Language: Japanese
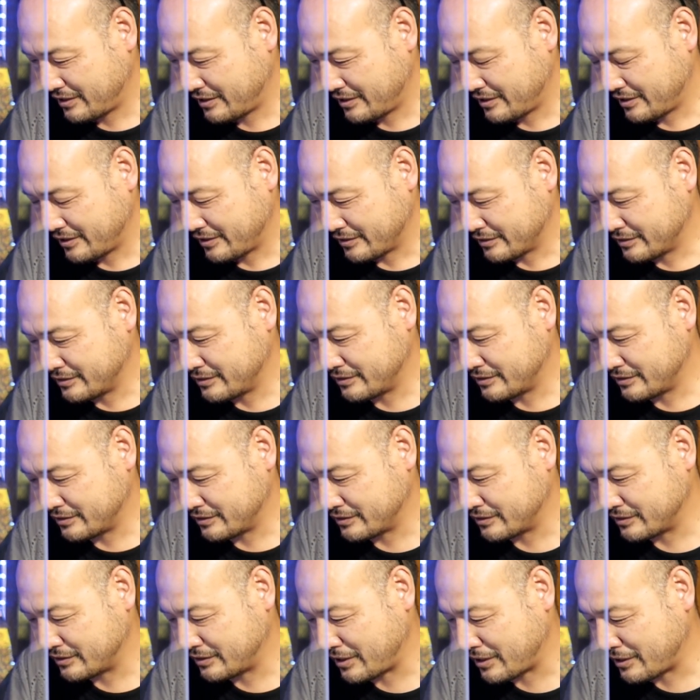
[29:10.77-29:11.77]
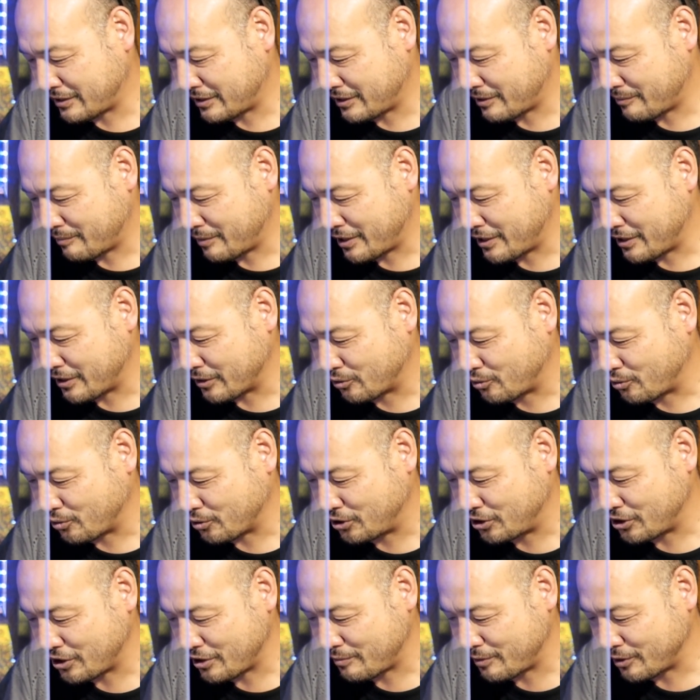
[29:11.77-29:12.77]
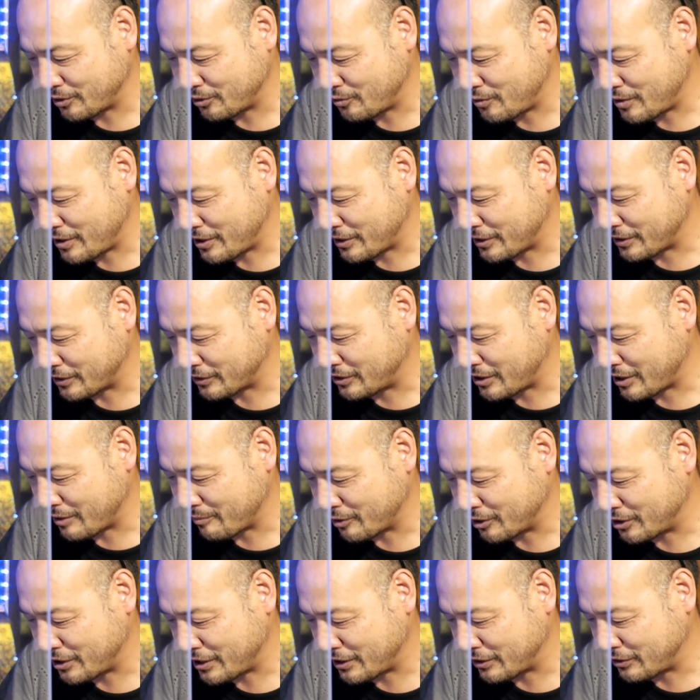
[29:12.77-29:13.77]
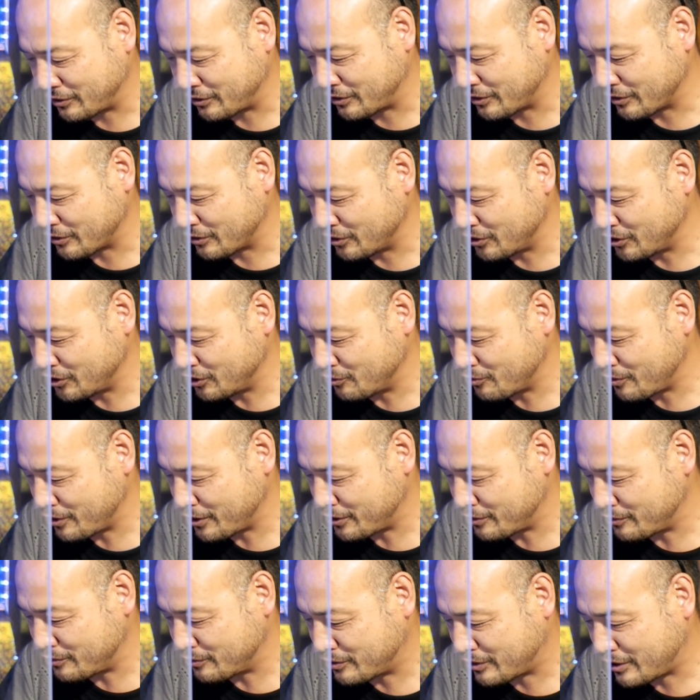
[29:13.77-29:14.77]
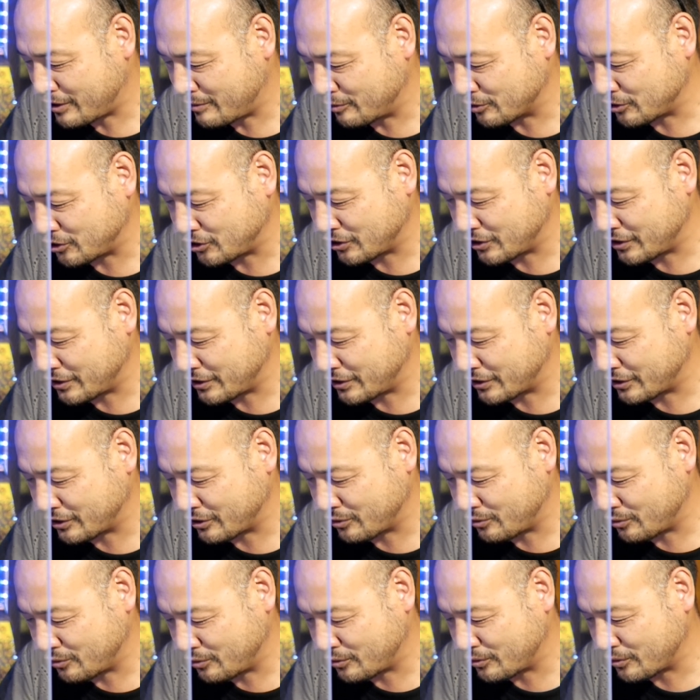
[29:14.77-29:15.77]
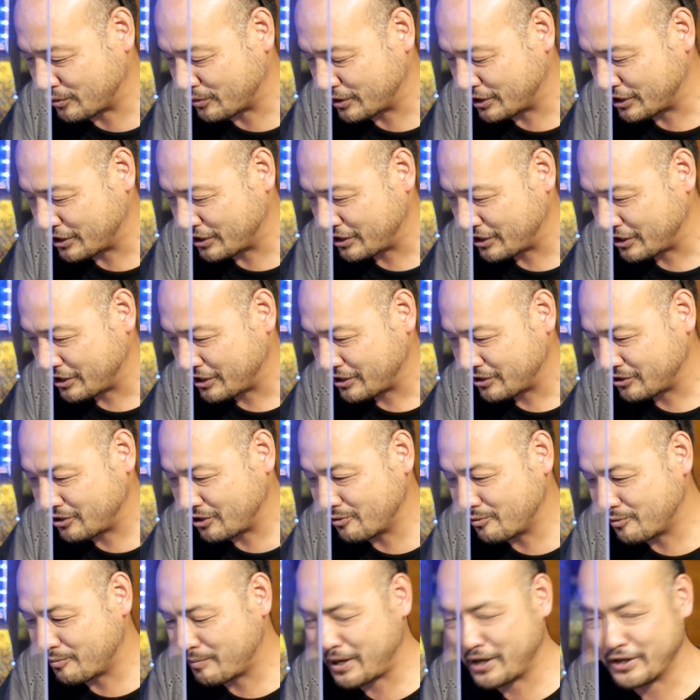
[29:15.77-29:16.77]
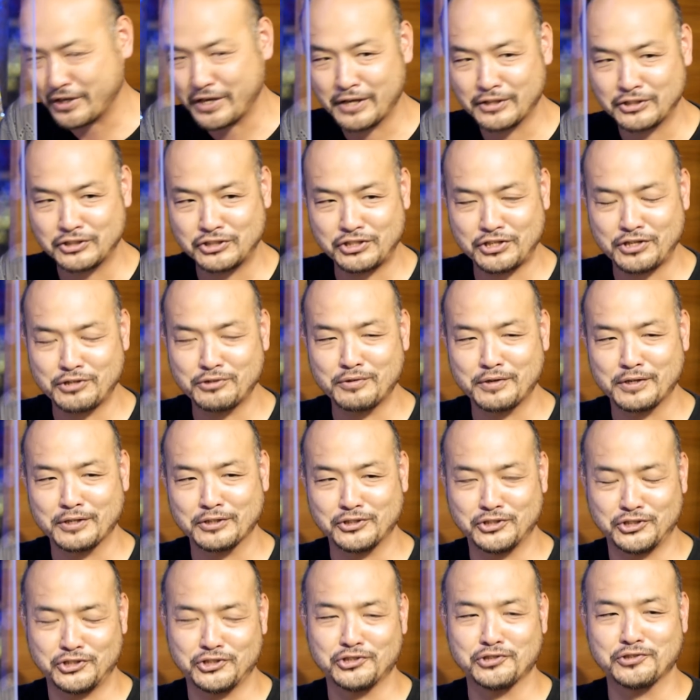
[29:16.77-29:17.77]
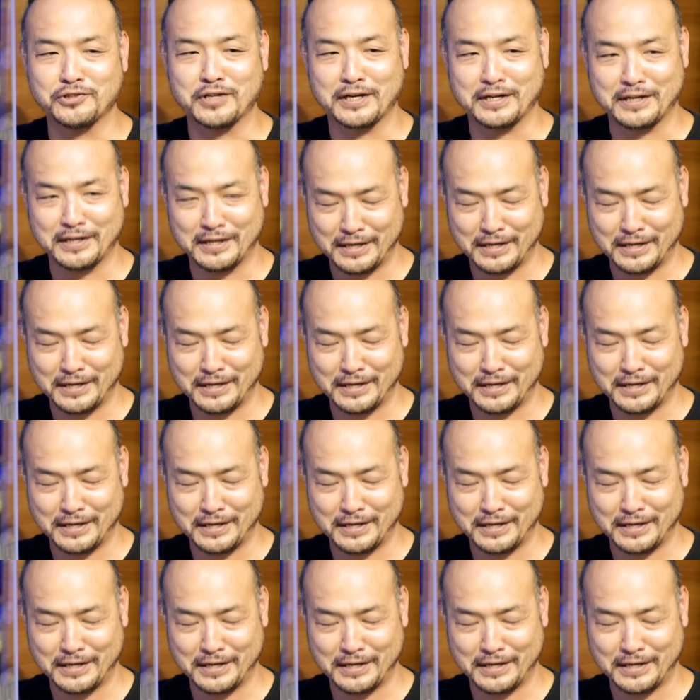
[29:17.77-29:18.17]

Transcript: うんだからまあ小檜山のはダメだって言われるかもしれないけど、でもまあやっちゃうのは自由だから、